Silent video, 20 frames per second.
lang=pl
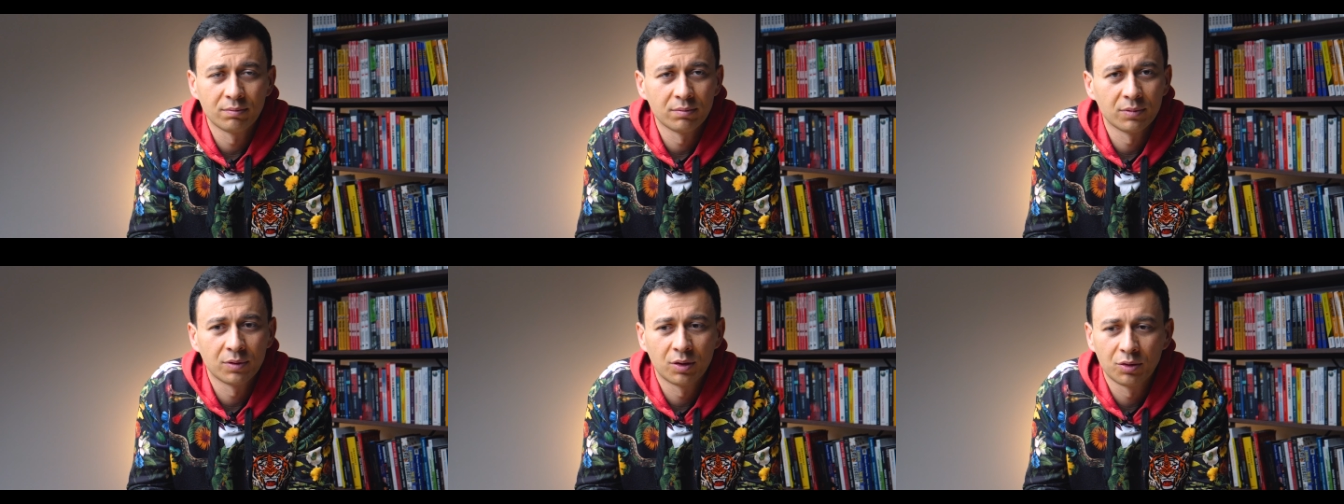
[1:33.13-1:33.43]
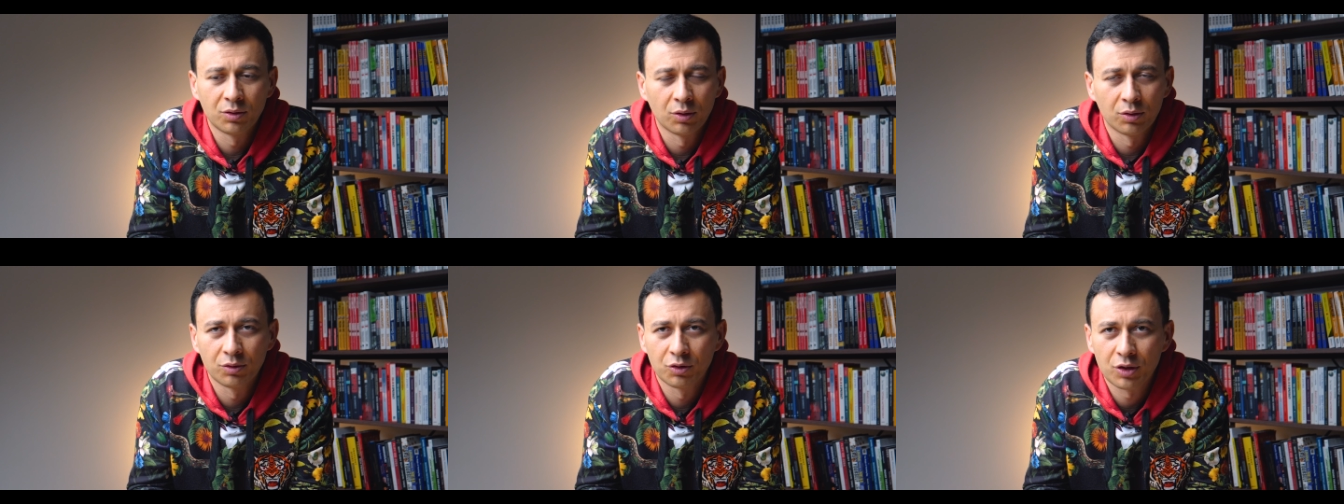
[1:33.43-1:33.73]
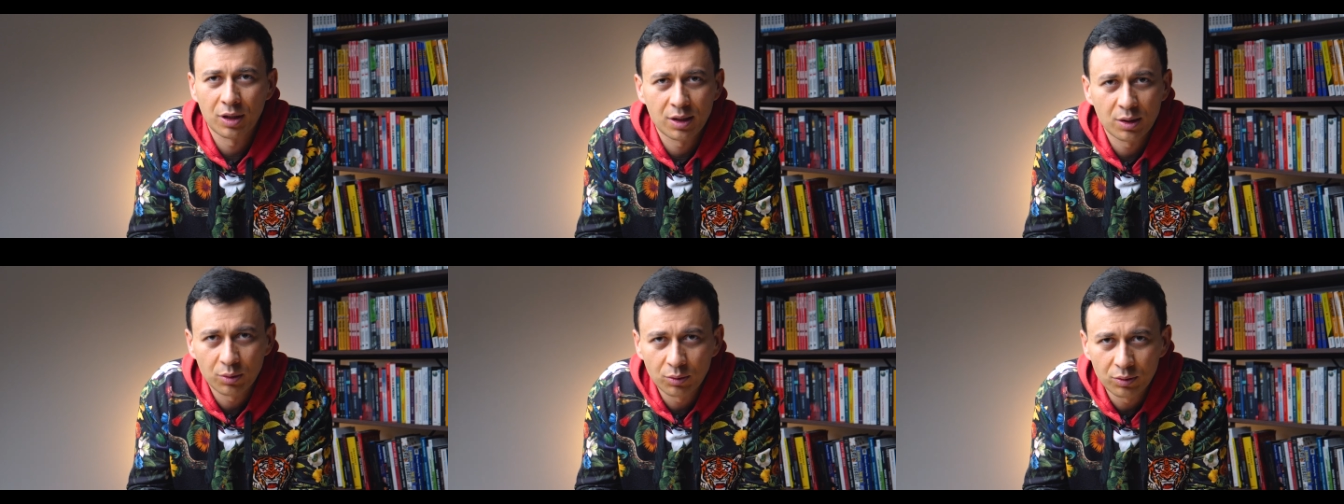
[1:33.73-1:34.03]
do, do
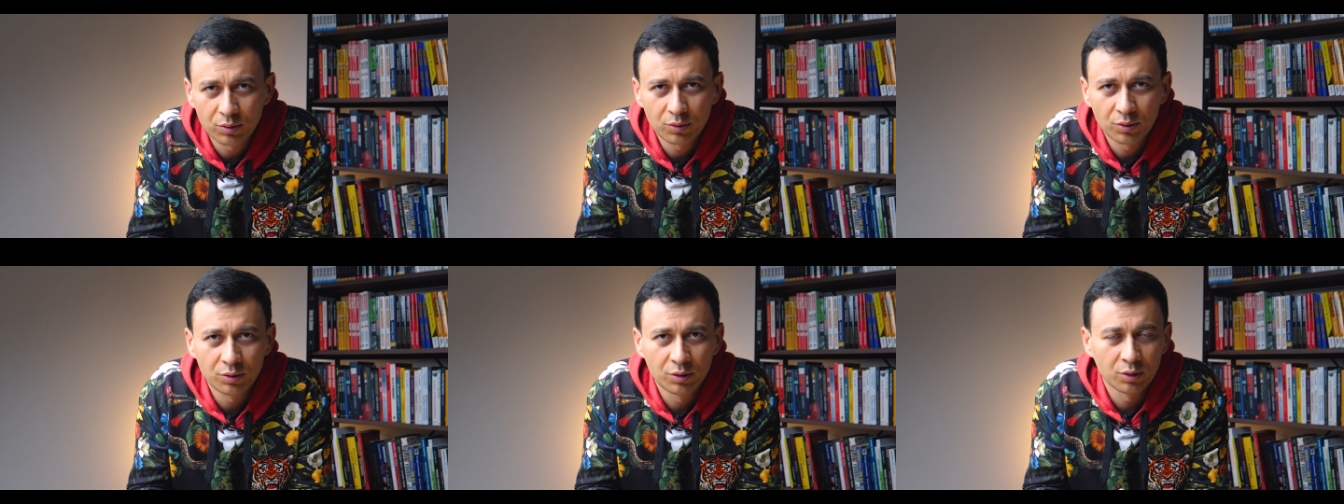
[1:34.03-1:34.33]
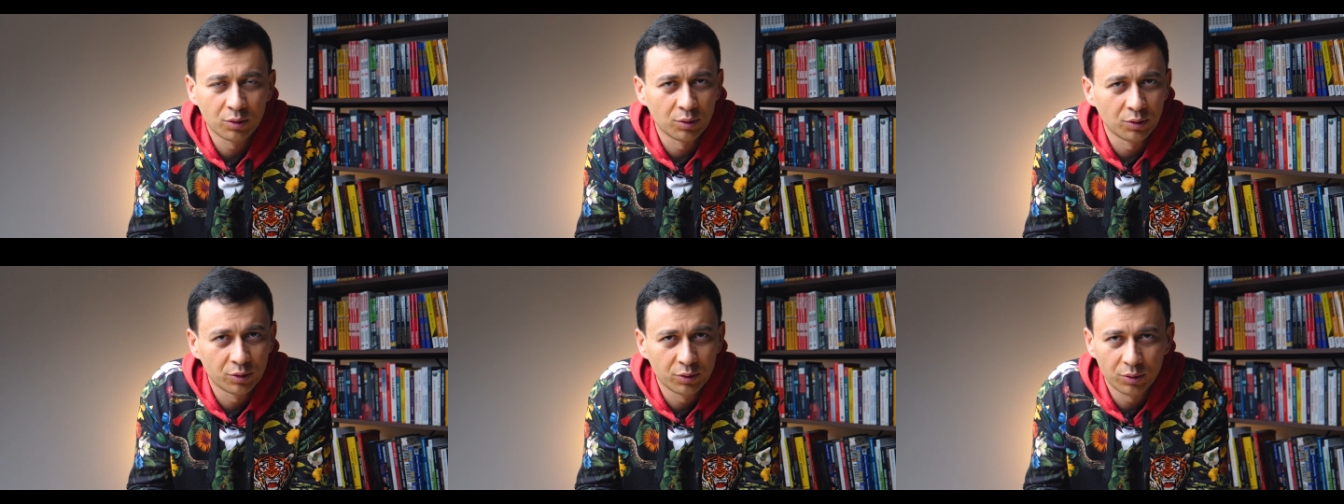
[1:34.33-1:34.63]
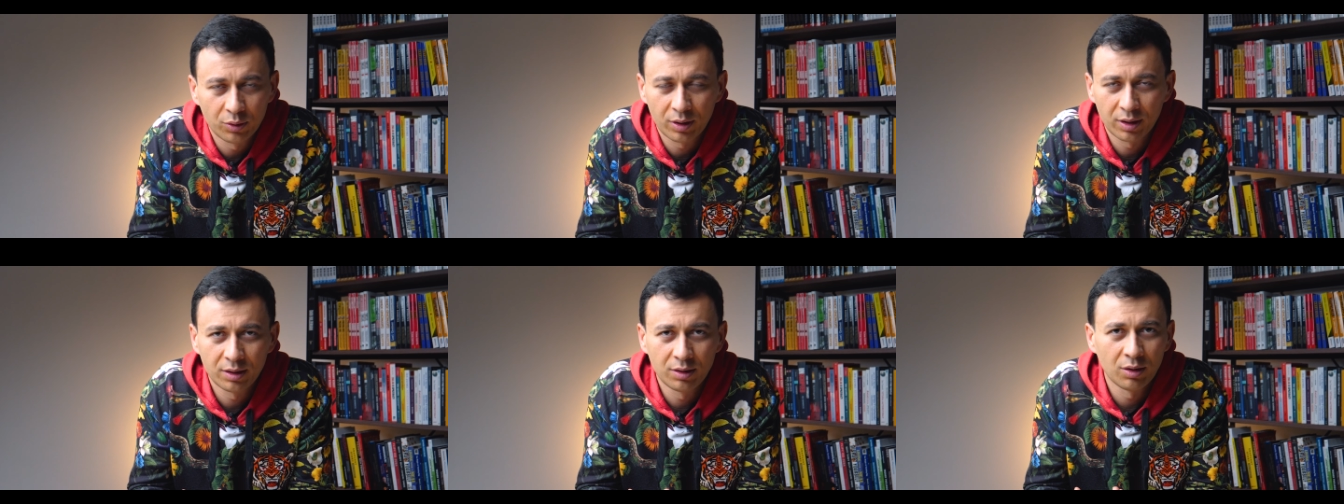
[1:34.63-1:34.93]
szacunku, do
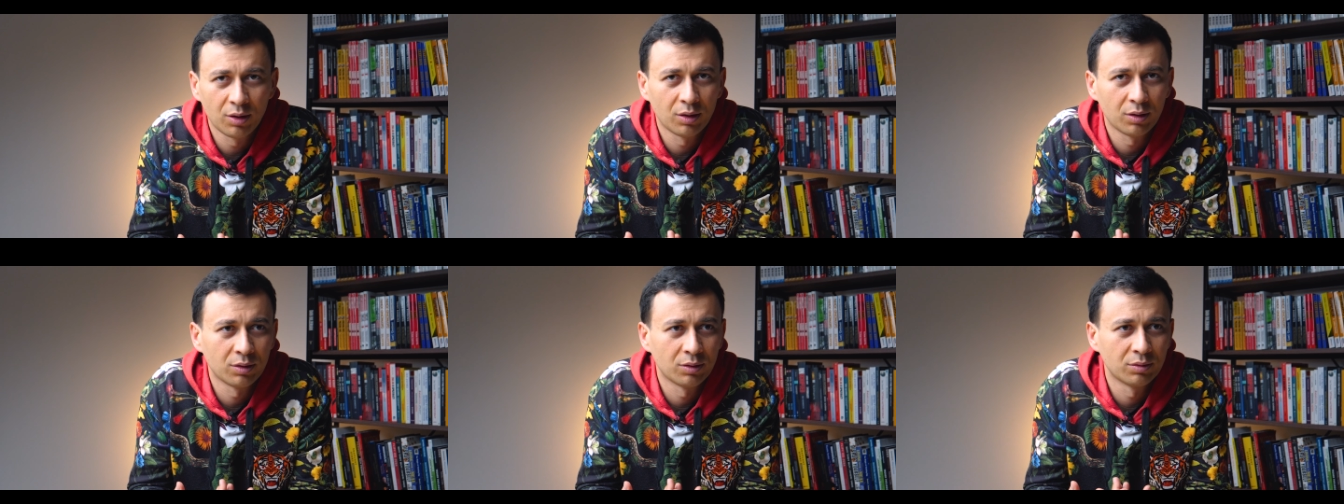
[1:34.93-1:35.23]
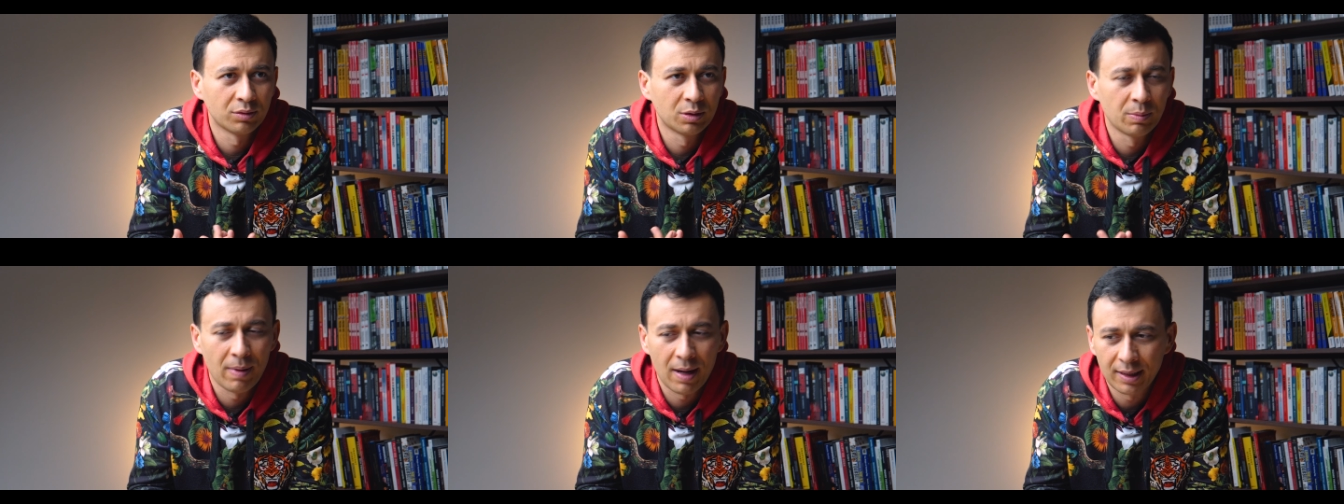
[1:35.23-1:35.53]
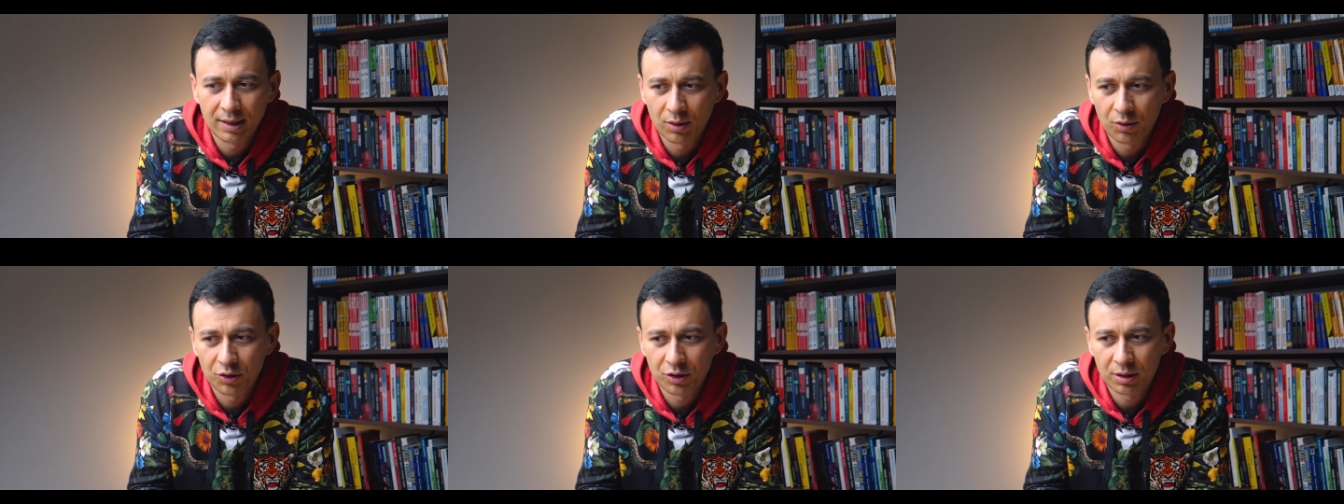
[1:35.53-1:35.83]
kultury, do
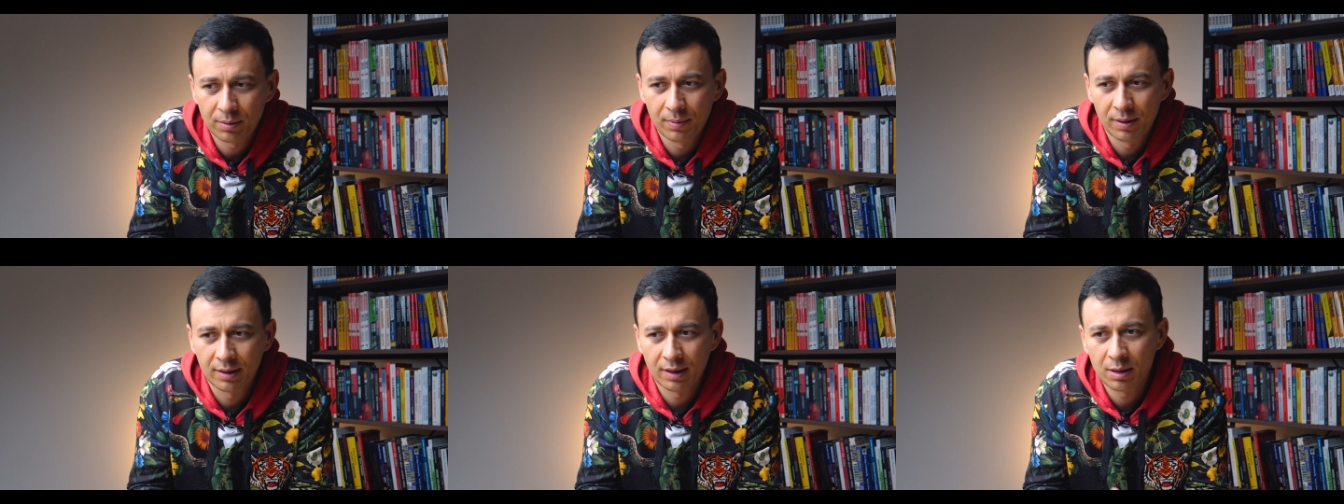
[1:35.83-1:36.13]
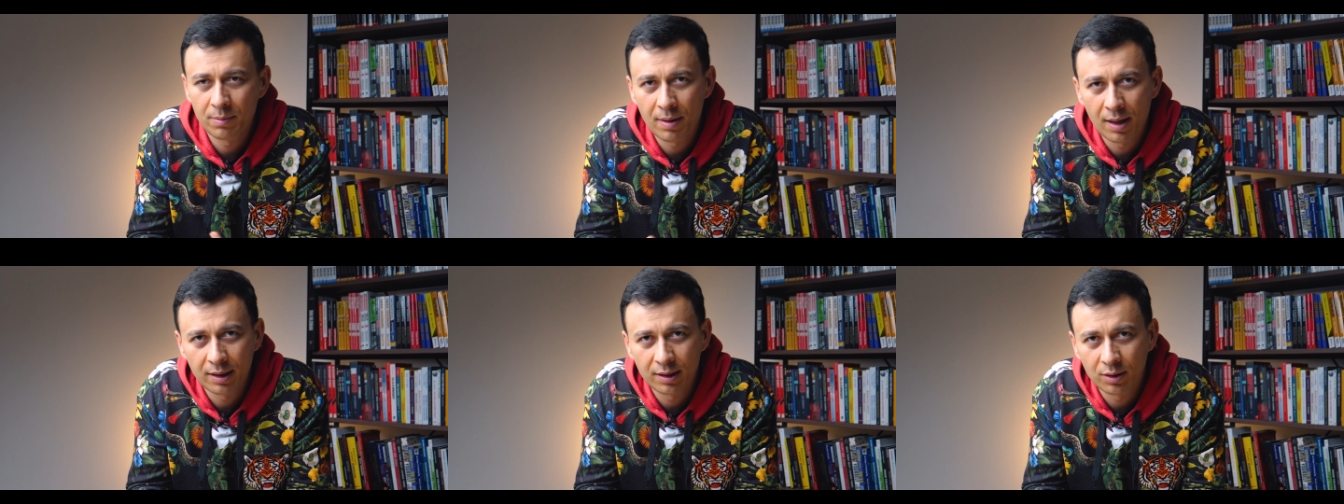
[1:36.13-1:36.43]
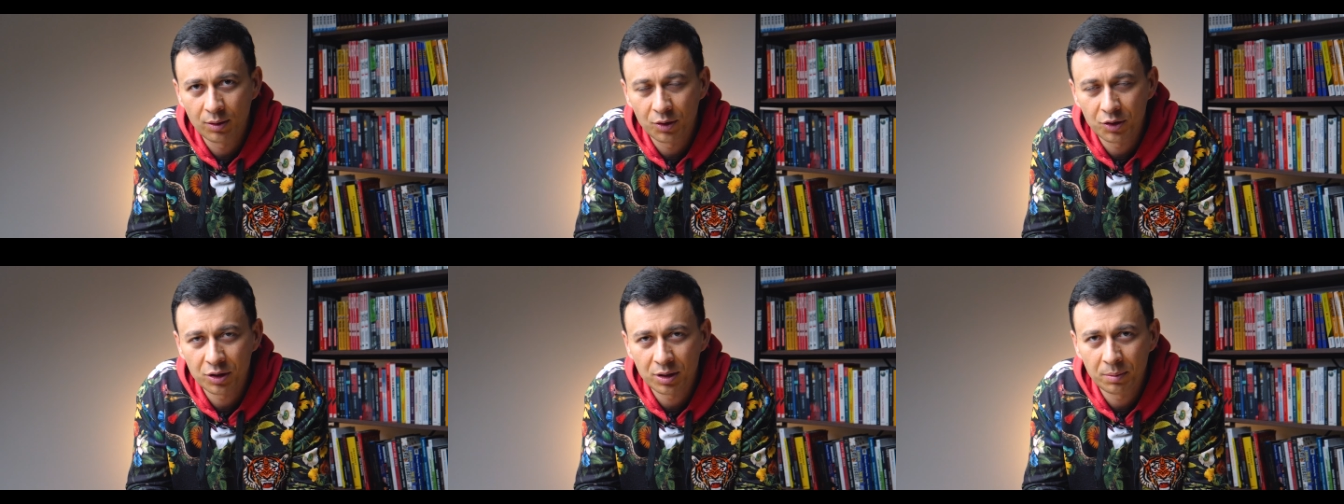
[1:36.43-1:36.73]
dbania o siebie,
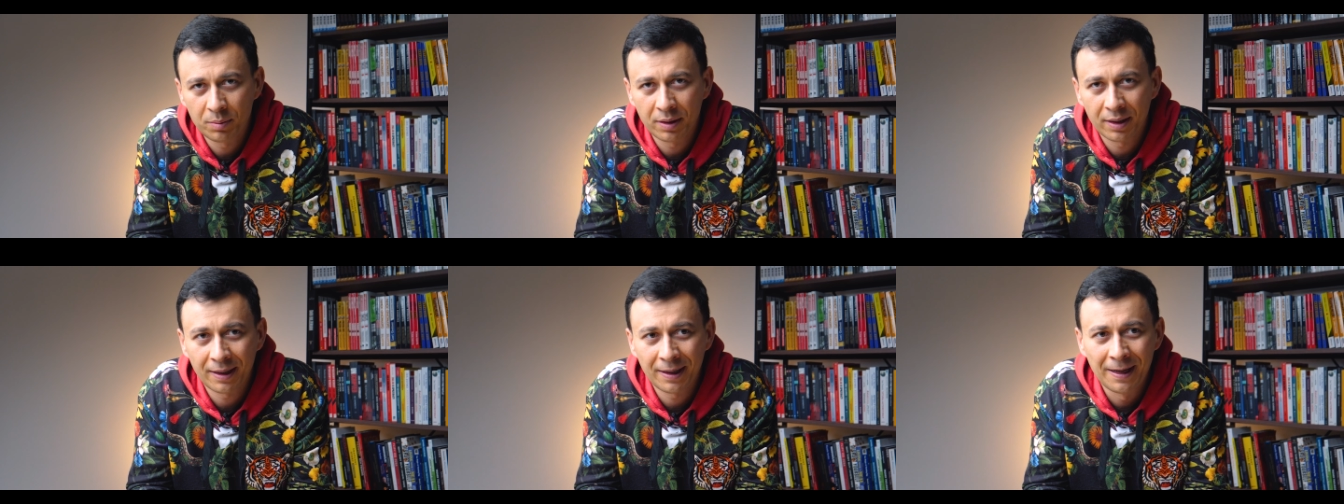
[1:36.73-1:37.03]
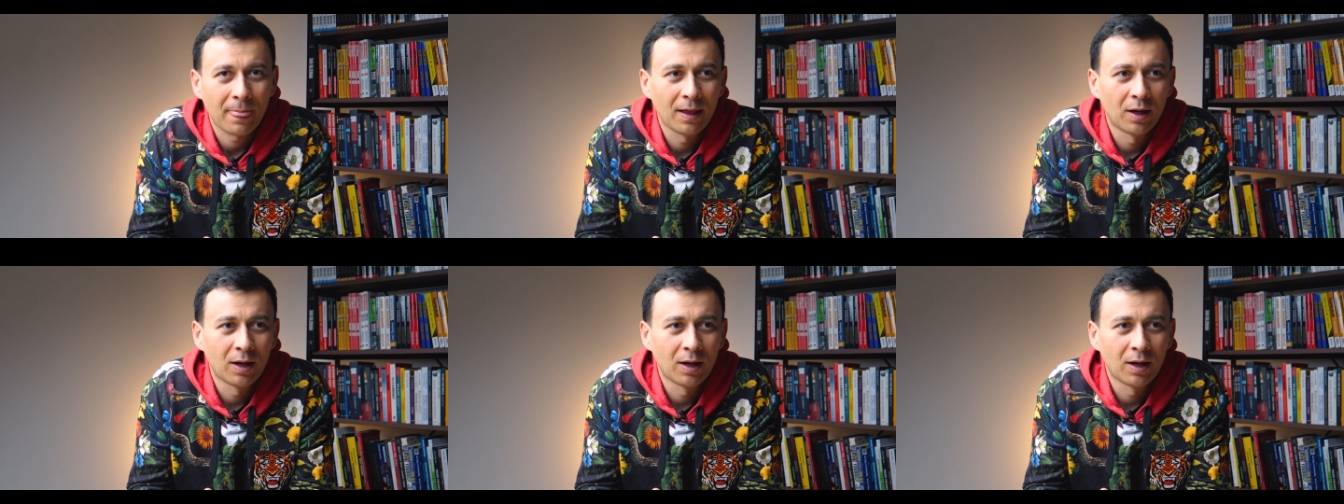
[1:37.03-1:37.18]
niedbania o siebie,